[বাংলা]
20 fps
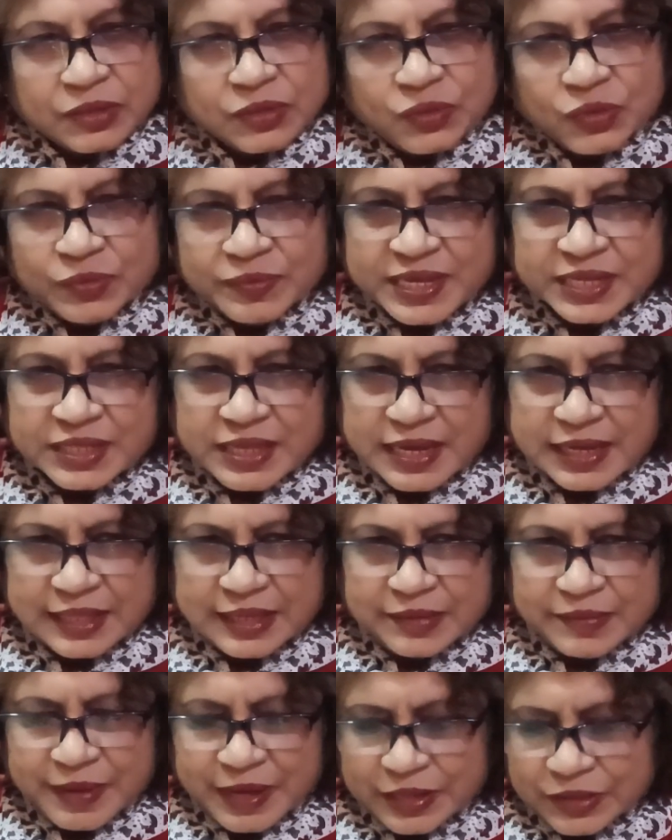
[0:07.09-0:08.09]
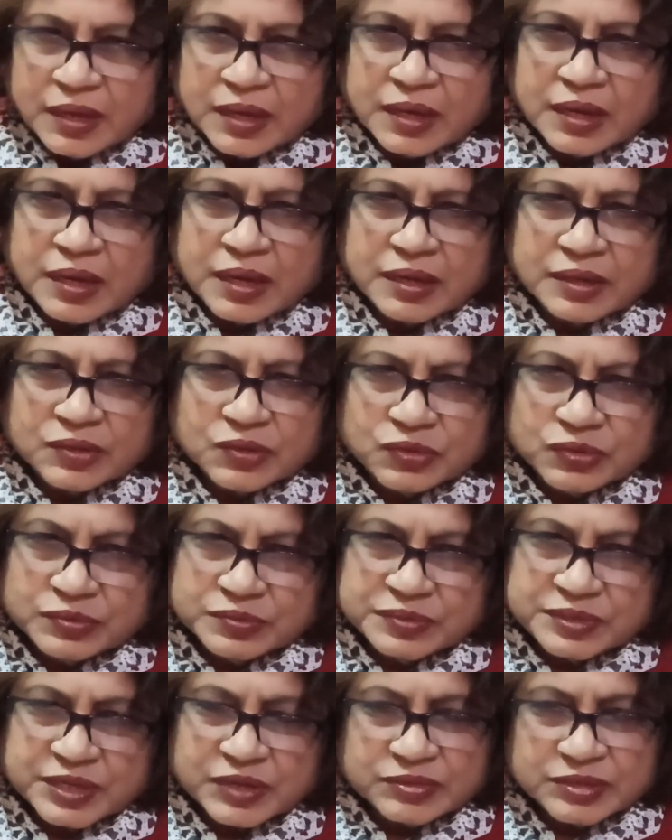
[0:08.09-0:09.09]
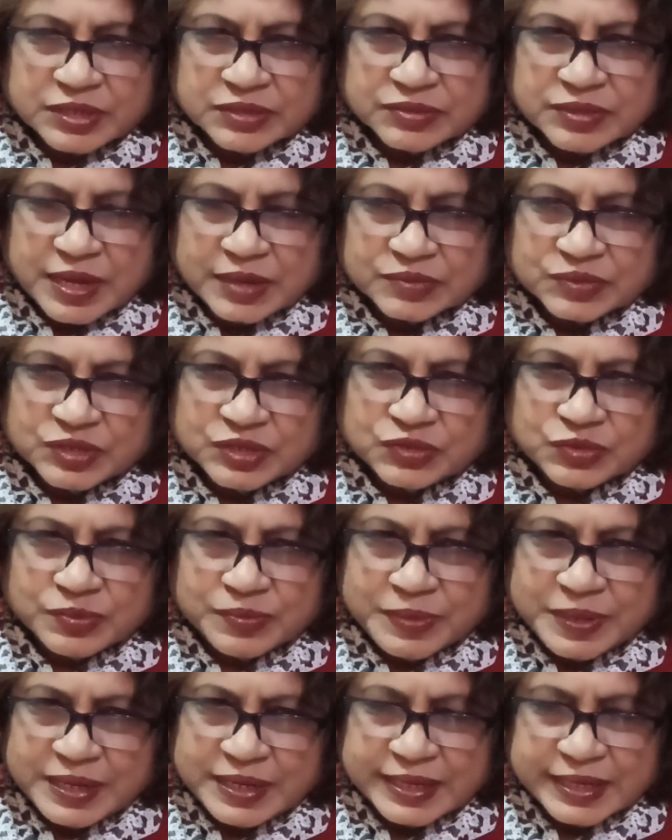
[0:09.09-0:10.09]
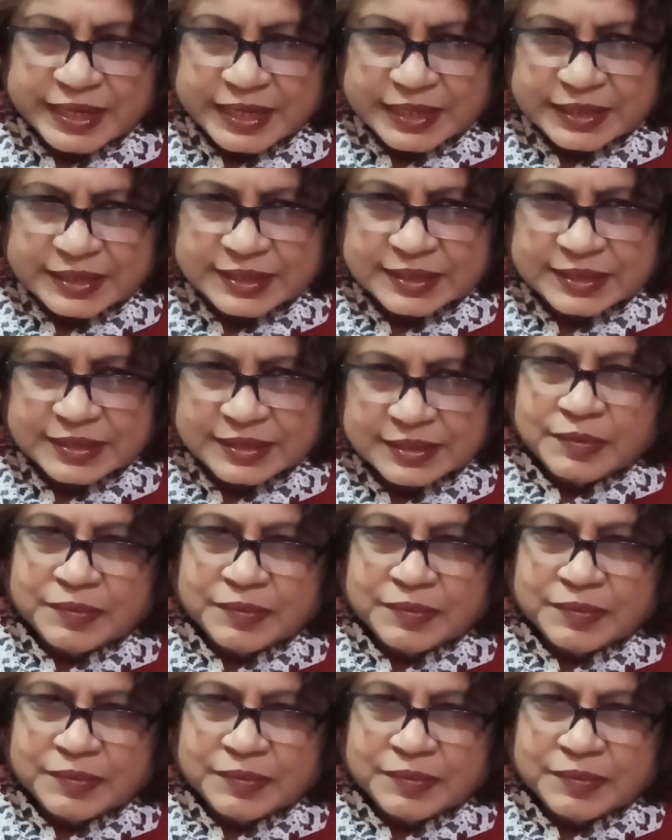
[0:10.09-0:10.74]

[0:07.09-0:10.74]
ঘুমিয়ে থাকলেই ভালো আর ঘুমটাও যেন কেমন একটু বেড়ে গেছে